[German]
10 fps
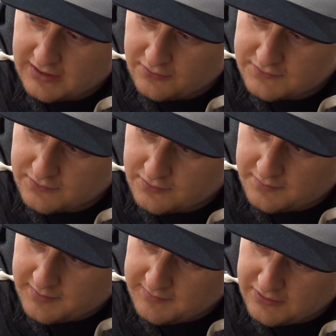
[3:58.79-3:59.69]
Auto
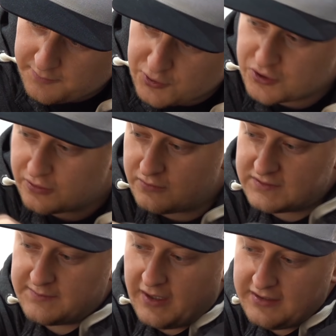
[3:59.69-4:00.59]
bei mir noch bestücken und
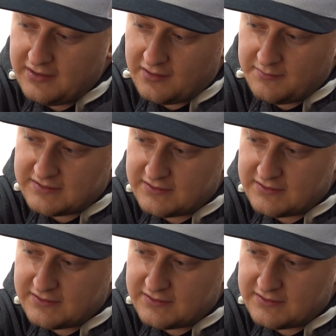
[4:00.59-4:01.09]
zwar hier mit